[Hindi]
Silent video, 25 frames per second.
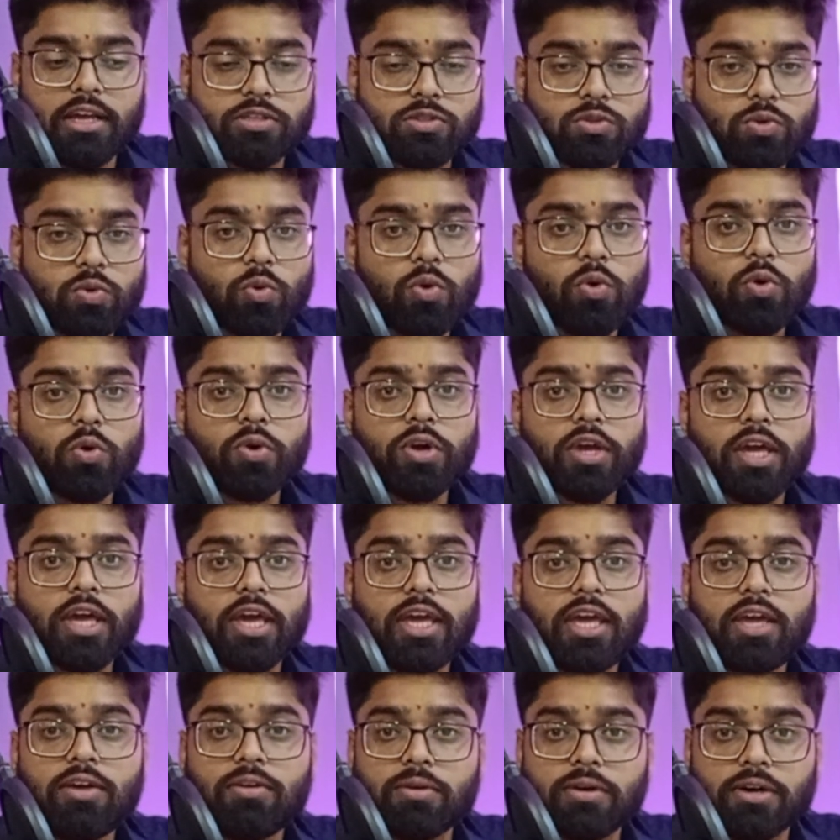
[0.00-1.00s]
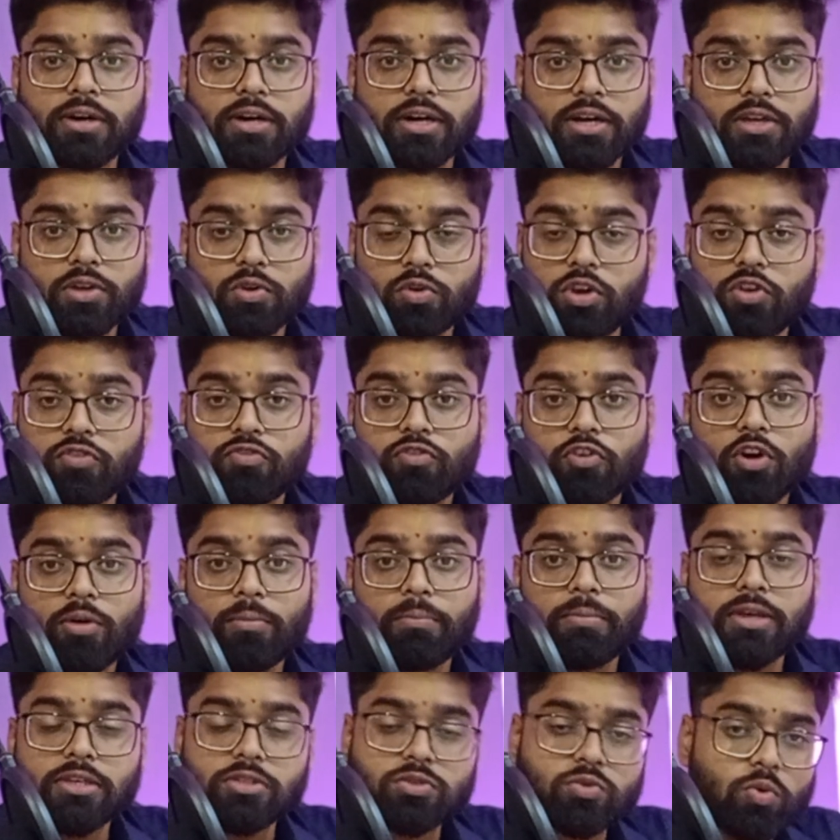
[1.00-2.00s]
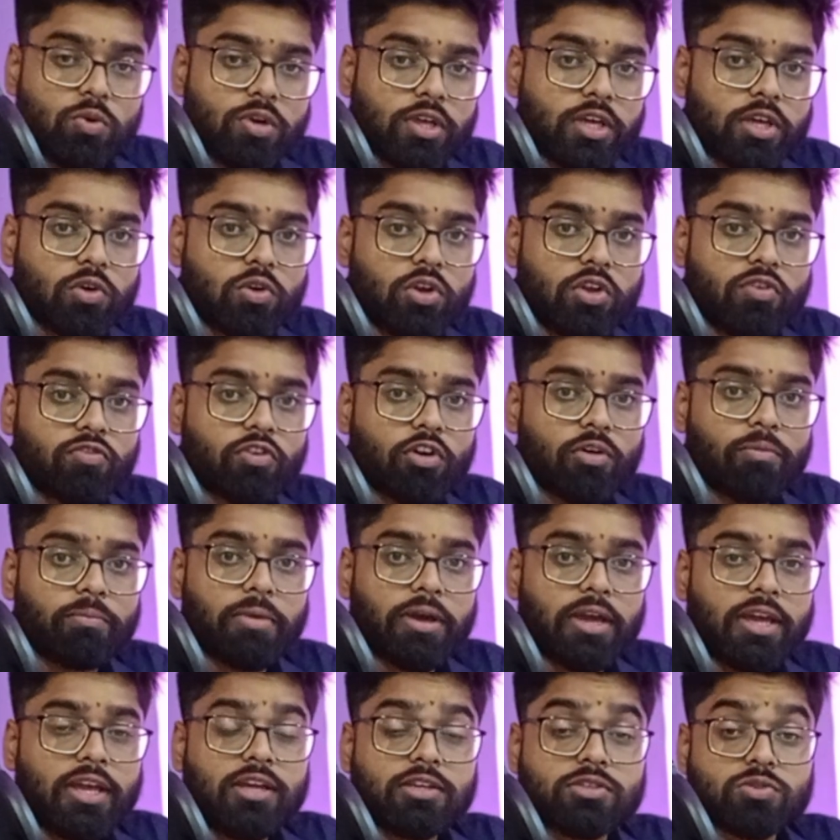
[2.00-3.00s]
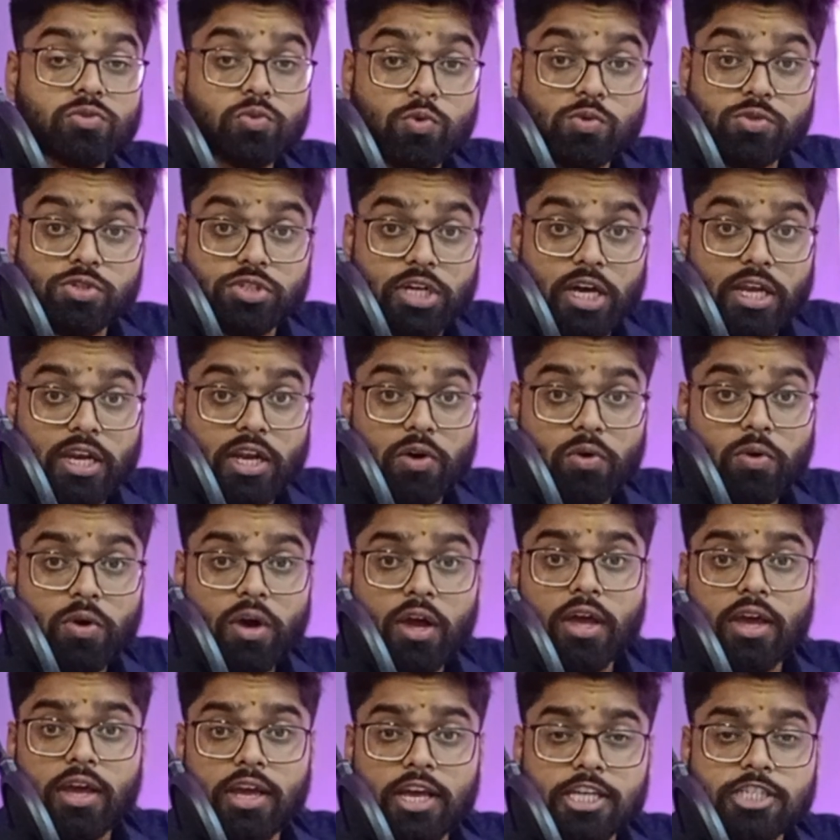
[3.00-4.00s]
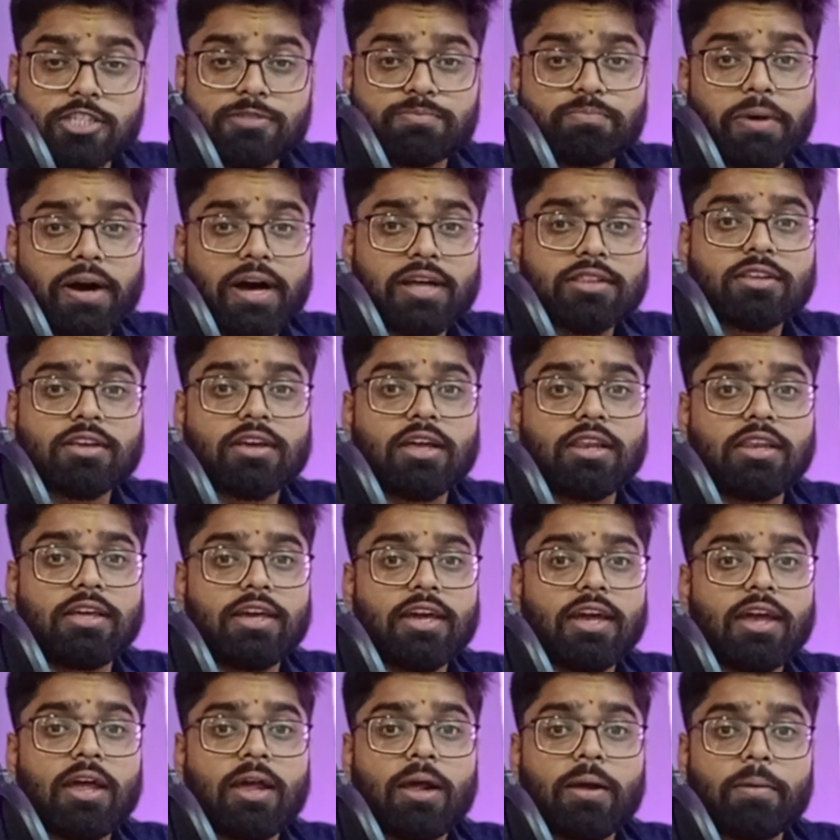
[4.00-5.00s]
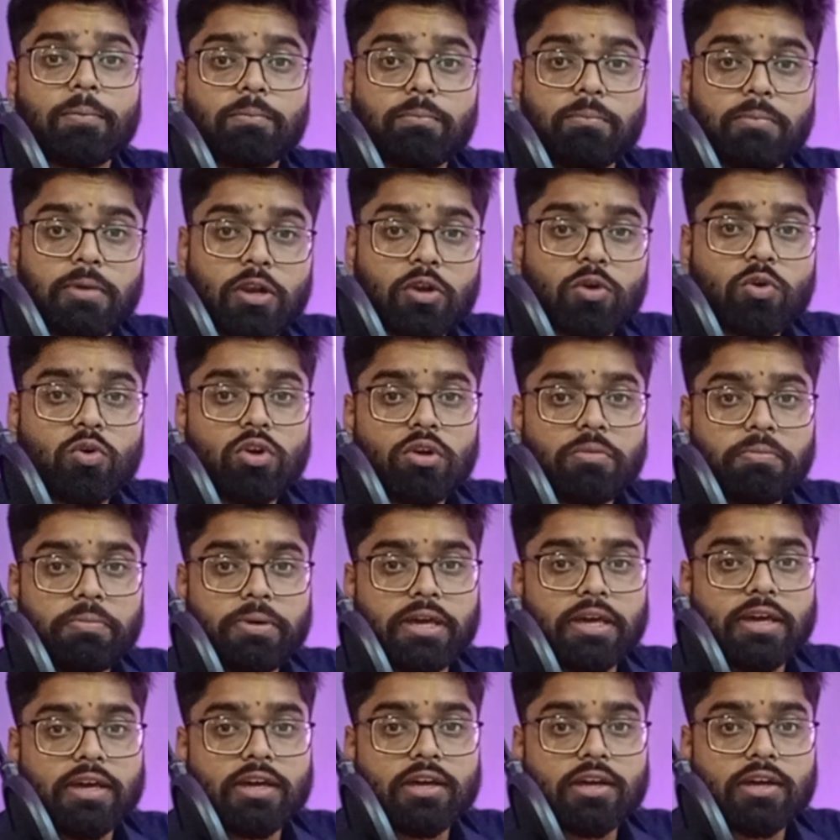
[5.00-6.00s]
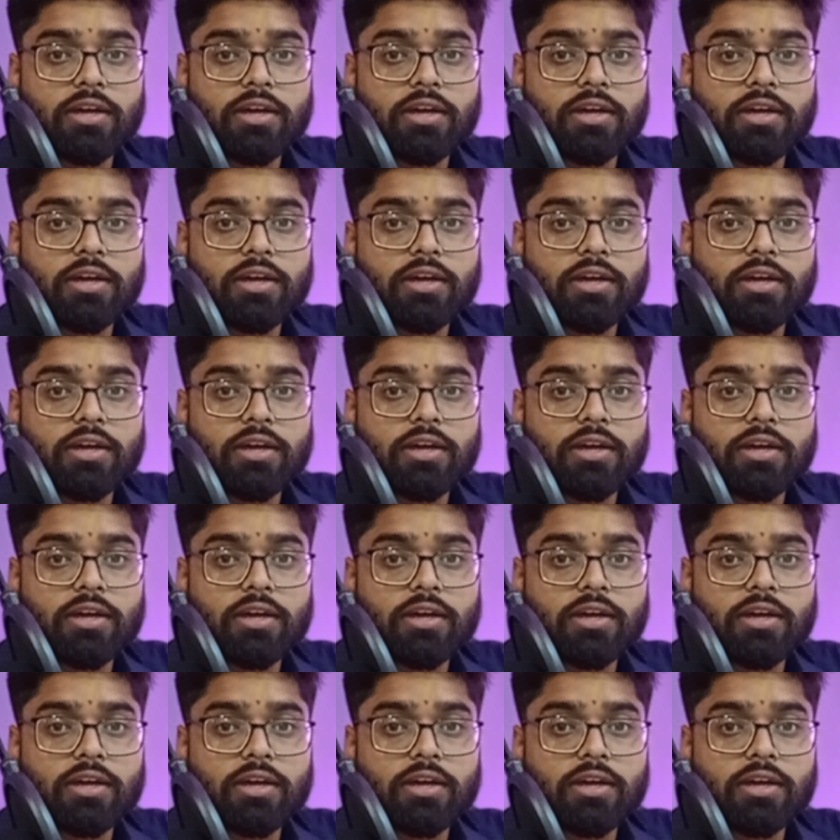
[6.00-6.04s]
स्कूलों के ही यूनिफॉर्म में स्कूल की यूनिफॉर्म में ही स्कूल जाना हो इस बात के लिए बिल्कुल भी